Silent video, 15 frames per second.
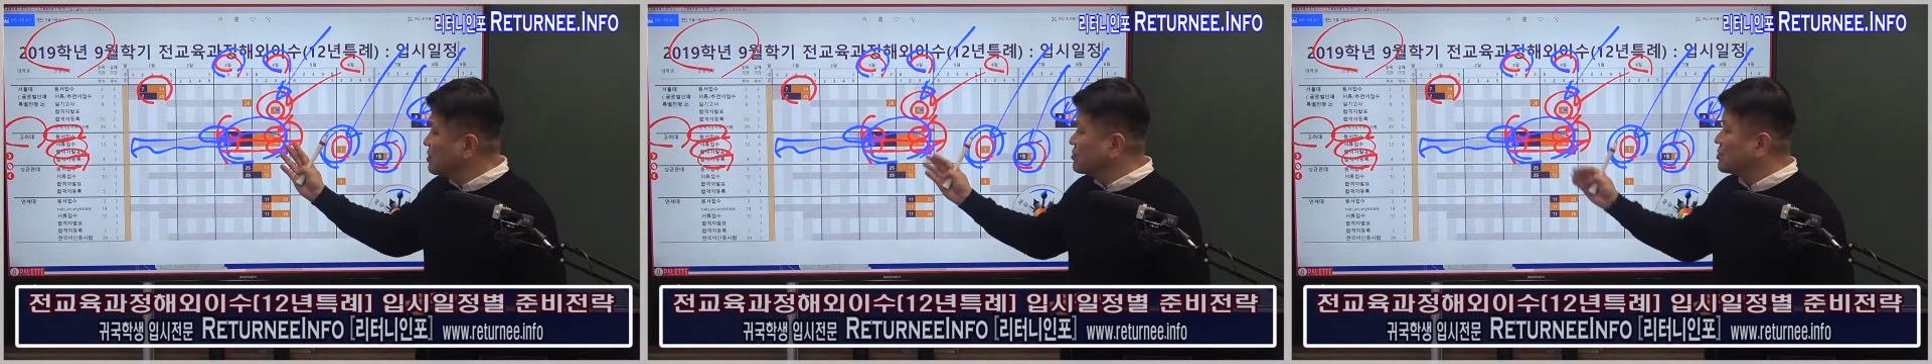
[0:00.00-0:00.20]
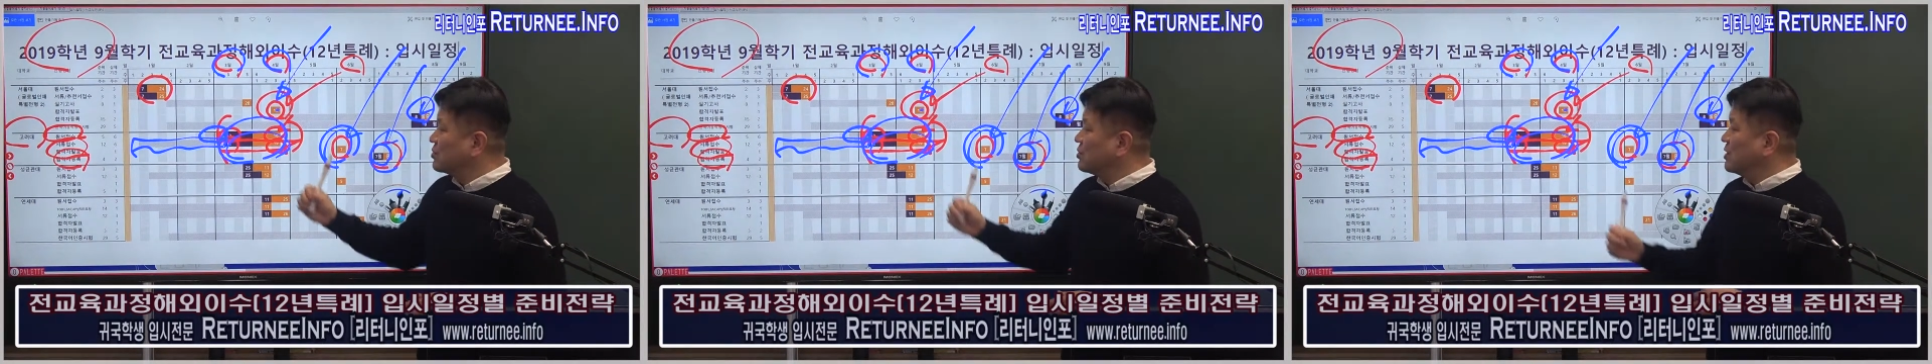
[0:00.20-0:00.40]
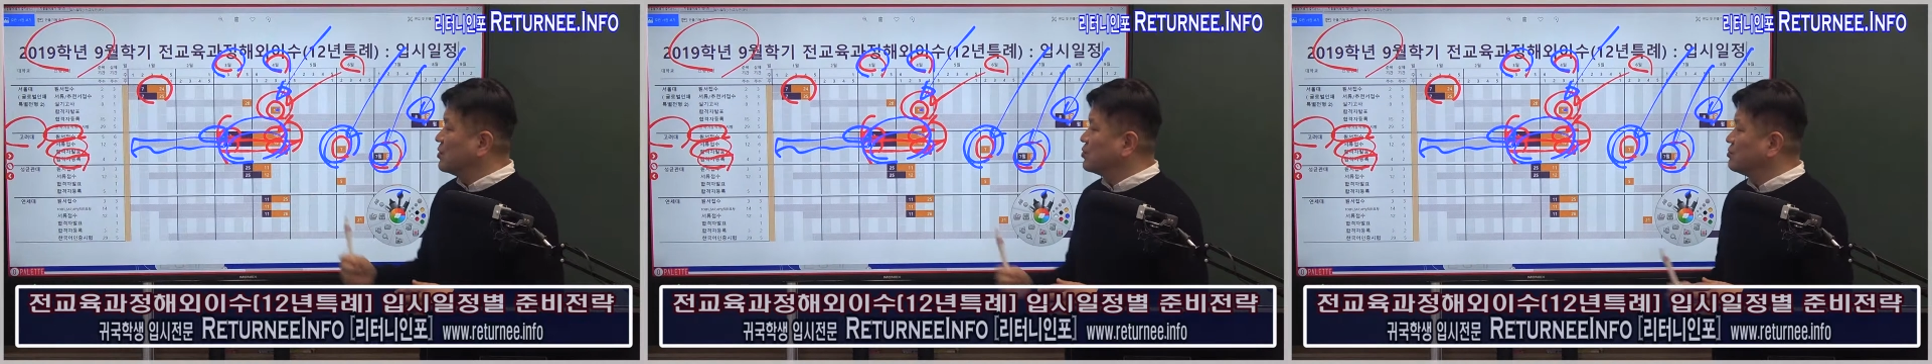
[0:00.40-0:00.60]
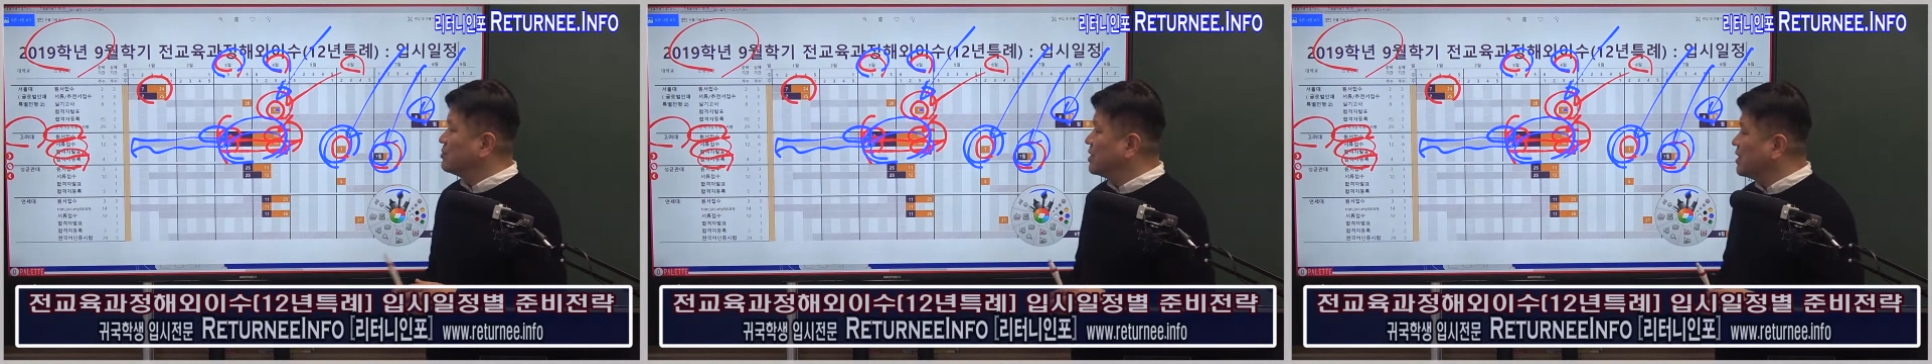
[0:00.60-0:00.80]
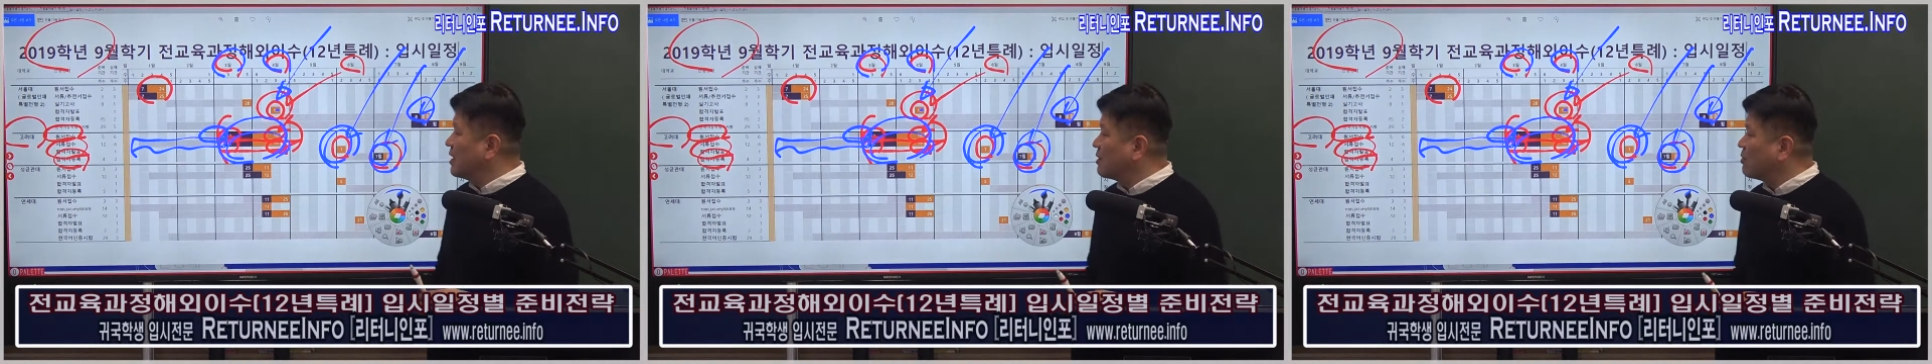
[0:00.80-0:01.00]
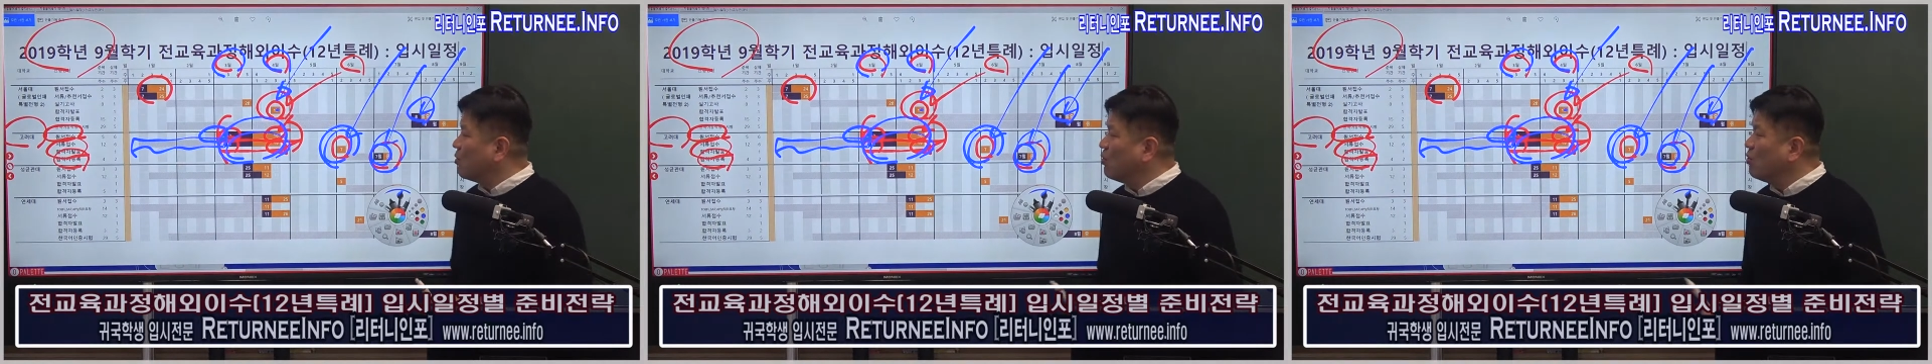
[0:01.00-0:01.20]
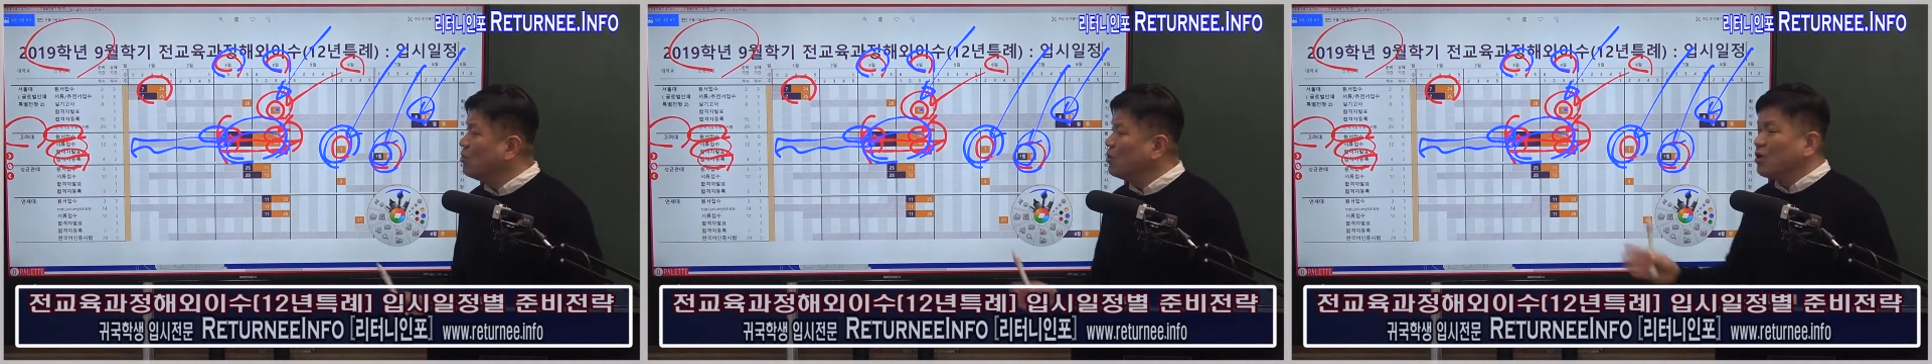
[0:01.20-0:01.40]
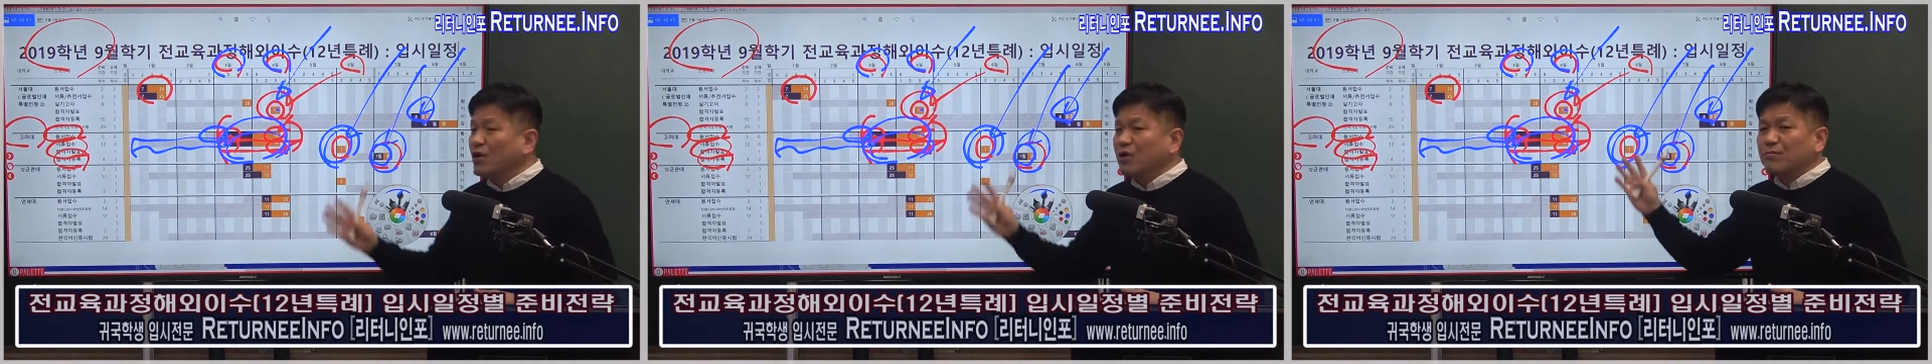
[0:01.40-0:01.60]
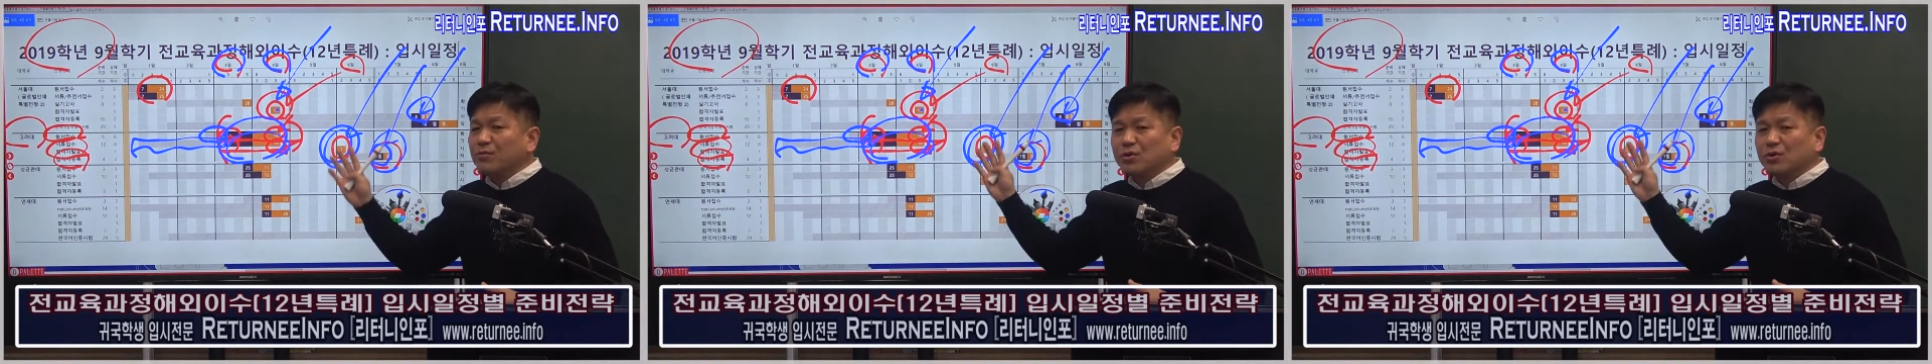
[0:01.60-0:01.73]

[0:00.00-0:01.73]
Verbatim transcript: 접수를 해주면 되고